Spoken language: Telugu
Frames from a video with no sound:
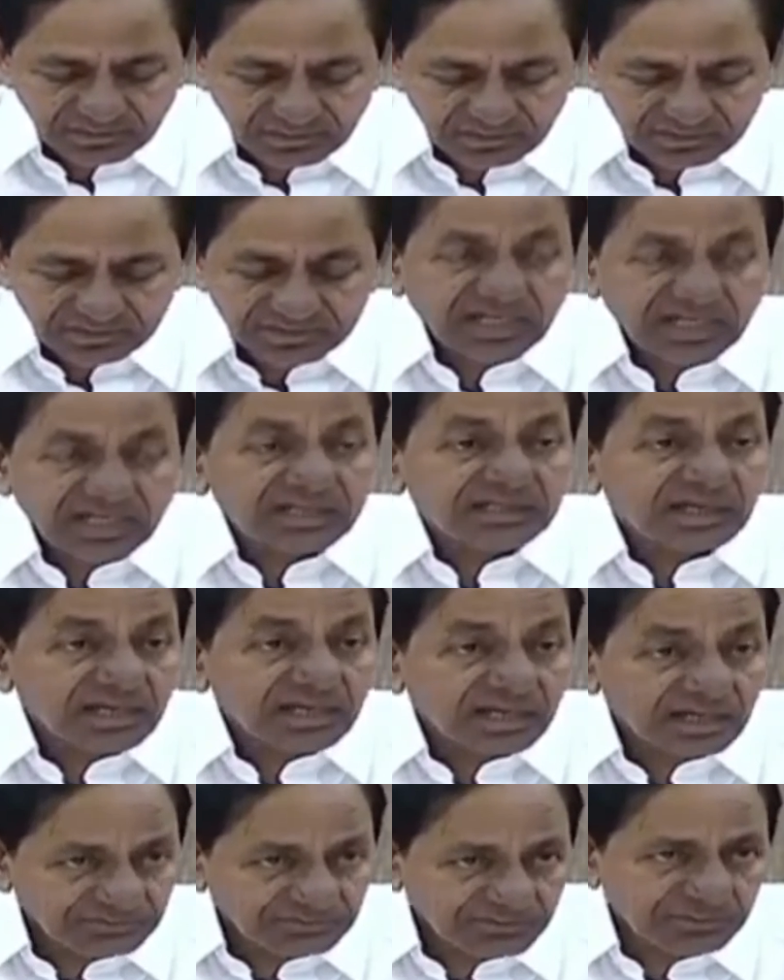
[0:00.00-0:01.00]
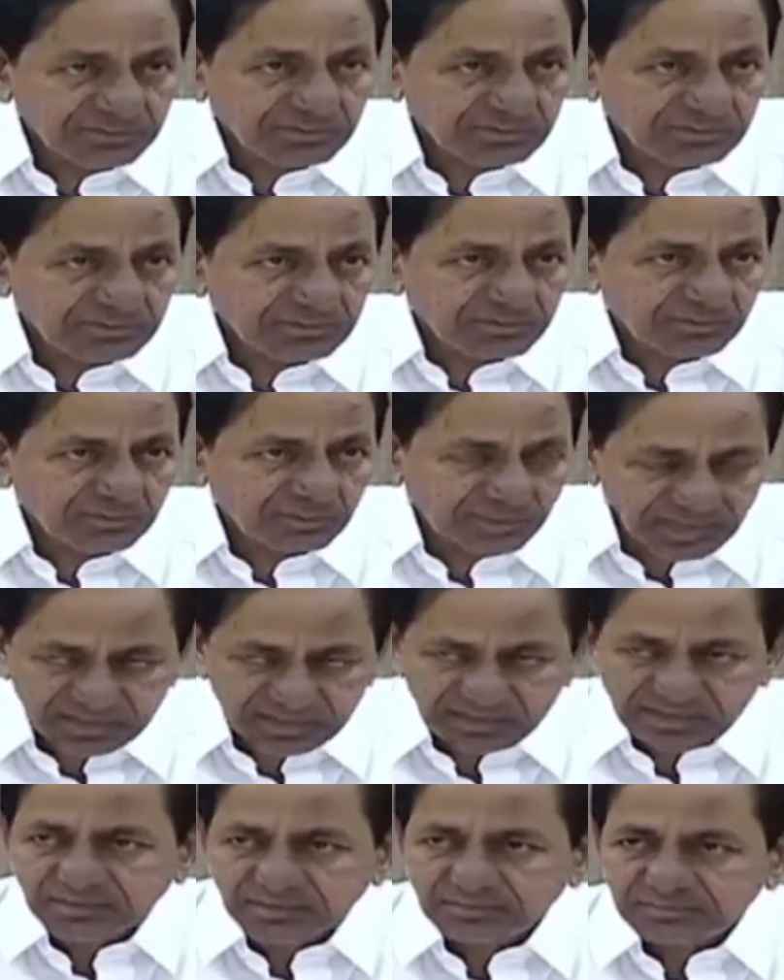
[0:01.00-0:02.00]
జనతా కర్ఫ్యూ
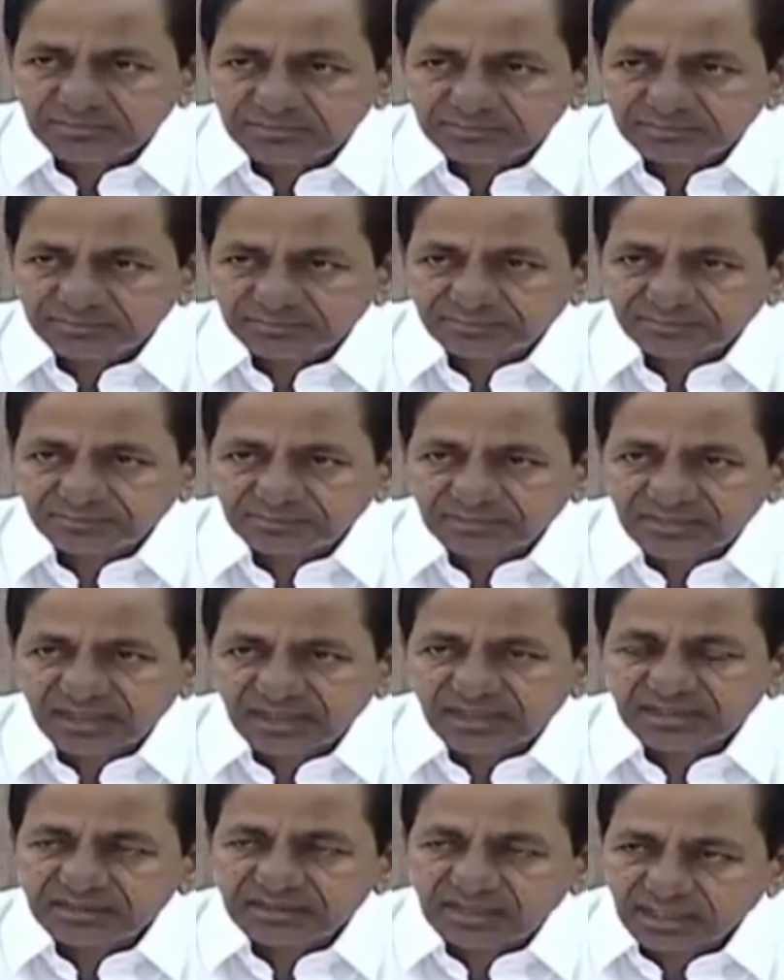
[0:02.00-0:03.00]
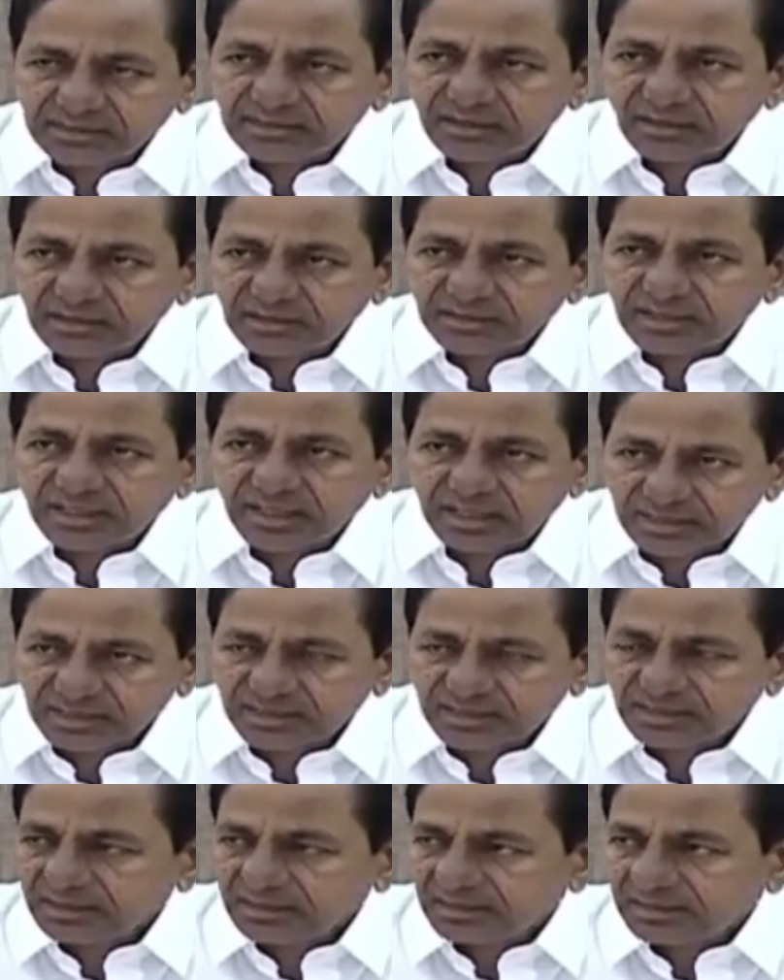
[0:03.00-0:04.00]
పాటించడం దాని తర్వాత కంట్రీ
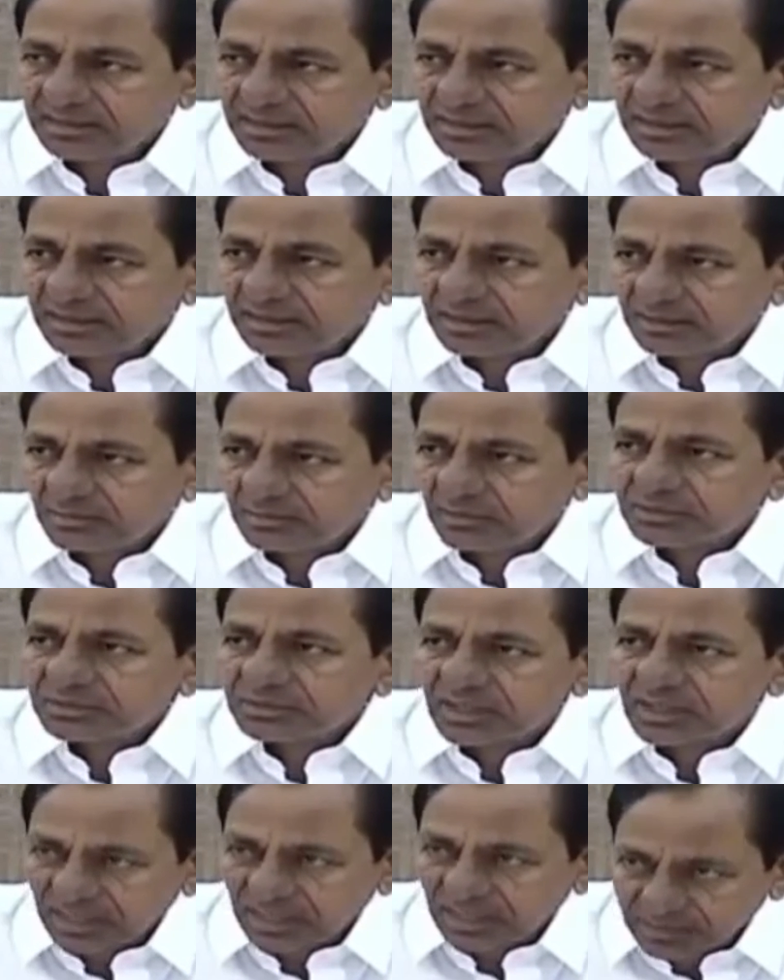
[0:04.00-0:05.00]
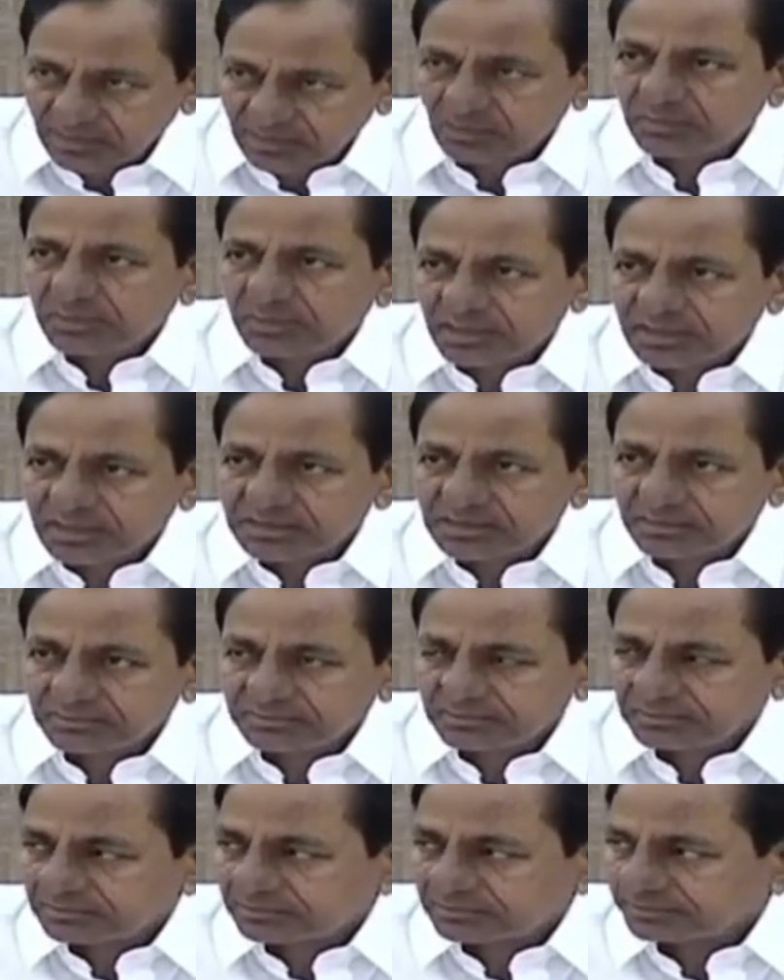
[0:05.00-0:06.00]
మొత్తం లాక్డౌన్ పాటించడం
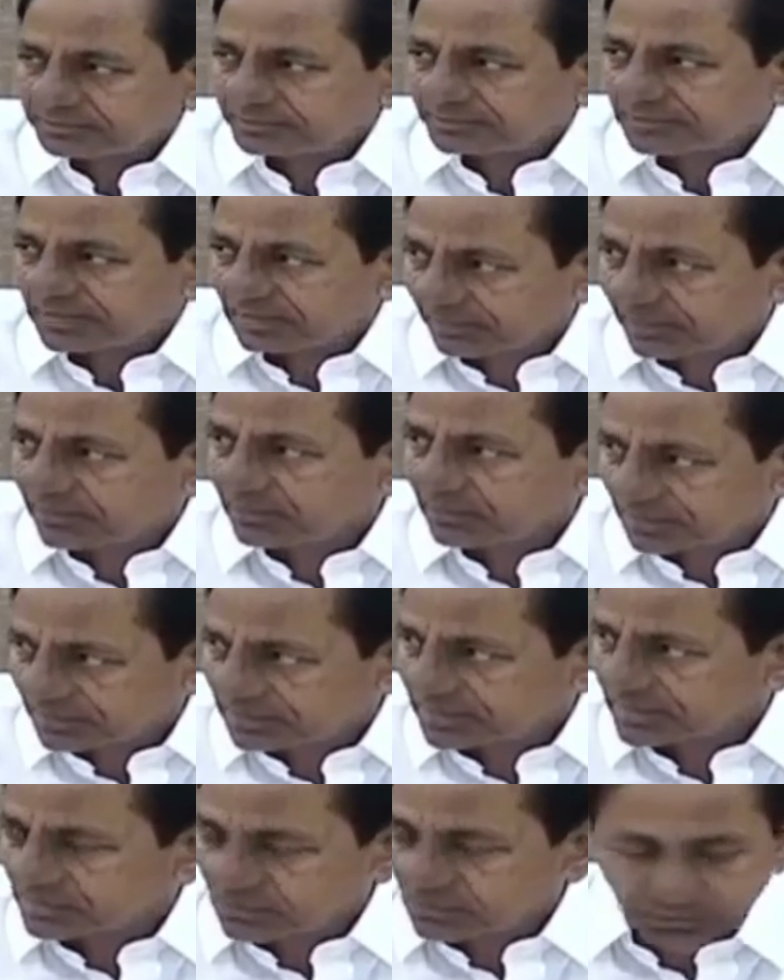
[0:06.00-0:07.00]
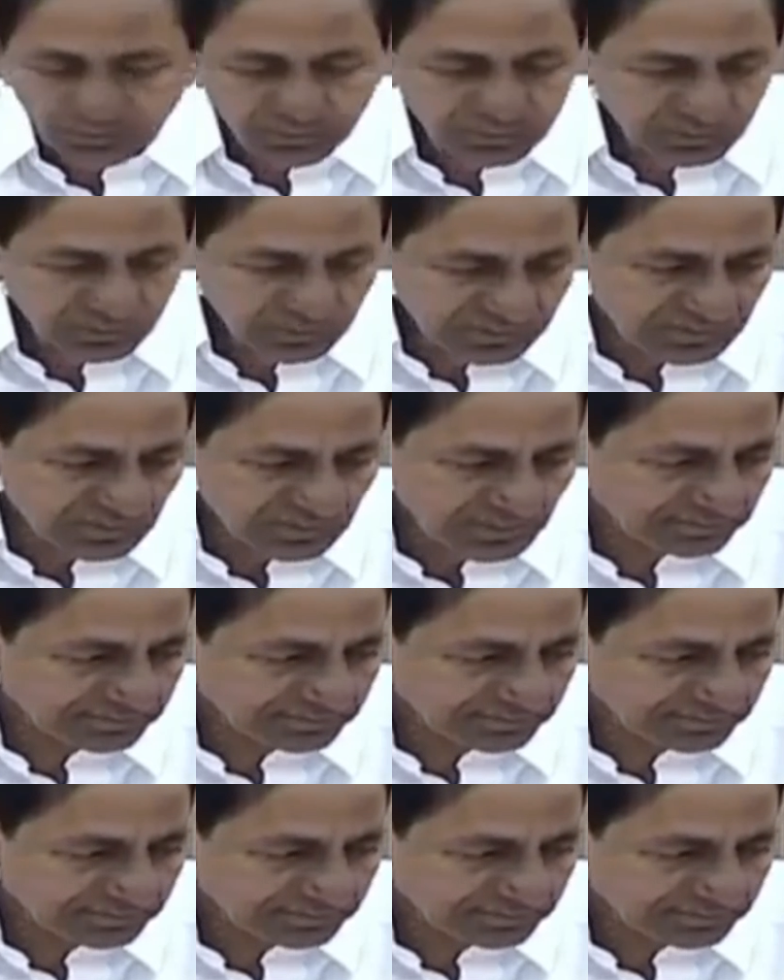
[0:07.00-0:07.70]
ఇవన్నీ కూడా చేస్తూ పోతూ వస్తున్నాం